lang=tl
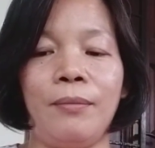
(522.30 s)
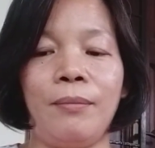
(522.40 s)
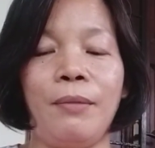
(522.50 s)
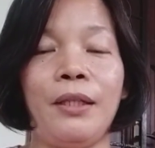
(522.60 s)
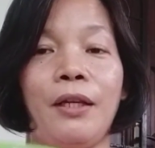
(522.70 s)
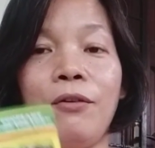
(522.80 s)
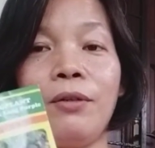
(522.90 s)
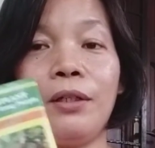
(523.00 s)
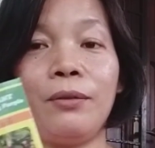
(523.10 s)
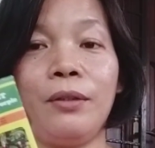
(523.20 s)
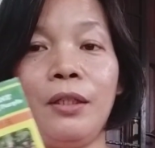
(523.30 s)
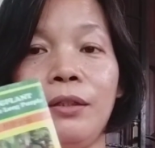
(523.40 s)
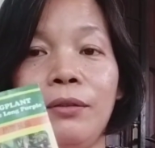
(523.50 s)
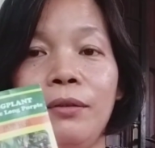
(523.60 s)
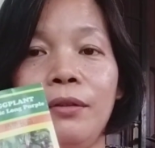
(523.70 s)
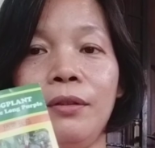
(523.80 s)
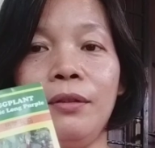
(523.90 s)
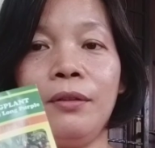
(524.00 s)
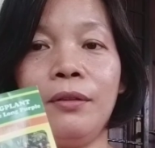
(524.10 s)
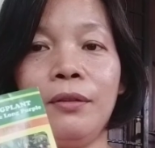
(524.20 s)
May talong ako dito.
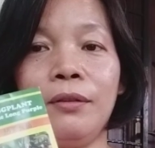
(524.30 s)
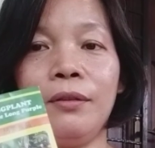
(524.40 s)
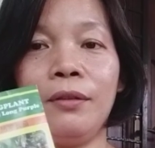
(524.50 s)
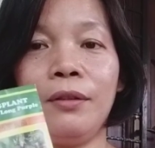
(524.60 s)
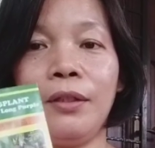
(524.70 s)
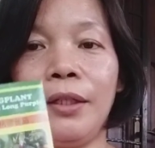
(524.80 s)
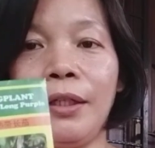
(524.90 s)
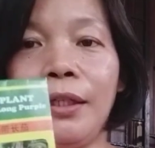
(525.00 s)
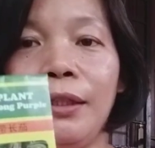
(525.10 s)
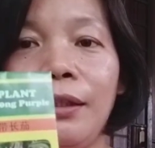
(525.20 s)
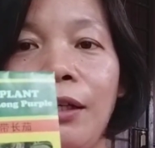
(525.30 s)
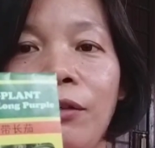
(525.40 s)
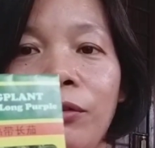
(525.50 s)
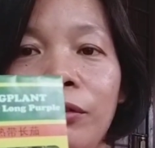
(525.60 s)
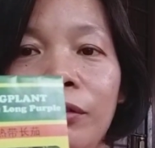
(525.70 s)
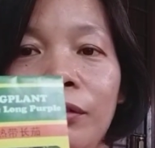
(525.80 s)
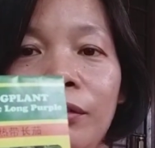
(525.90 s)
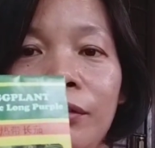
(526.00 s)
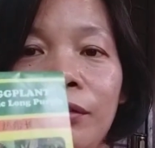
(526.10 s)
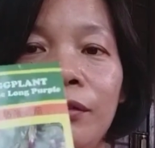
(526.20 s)
Ayan, talong.
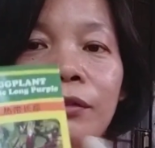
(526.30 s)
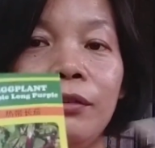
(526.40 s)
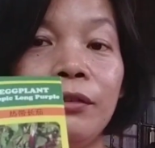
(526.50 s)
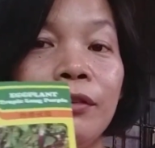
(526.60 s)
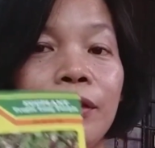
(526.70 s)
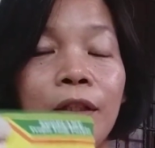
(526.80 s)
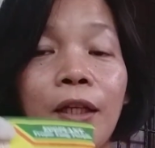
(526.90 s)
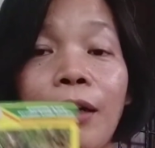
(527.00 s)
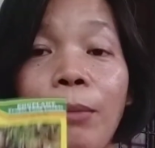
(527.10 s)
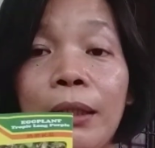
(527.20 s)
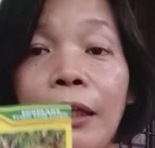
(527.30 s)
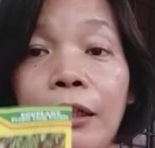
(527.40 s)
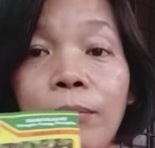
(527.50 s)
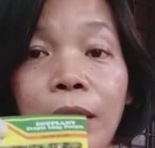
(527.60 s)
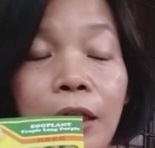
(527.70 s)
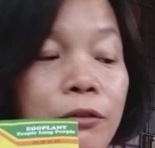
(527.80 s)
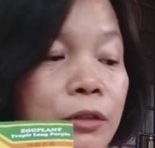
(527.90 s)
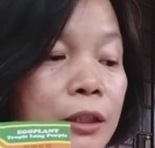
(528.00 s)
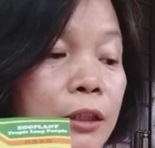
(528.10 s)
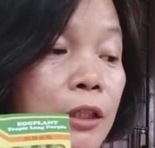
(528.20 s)
Nakapagtanim na ako
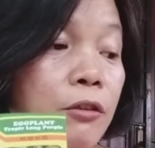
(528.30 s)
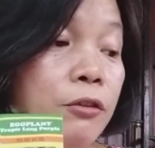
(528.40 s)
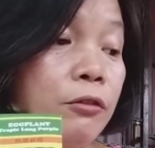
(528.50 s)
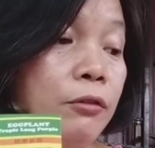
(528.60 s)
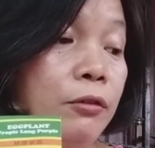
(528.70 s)
ng talong.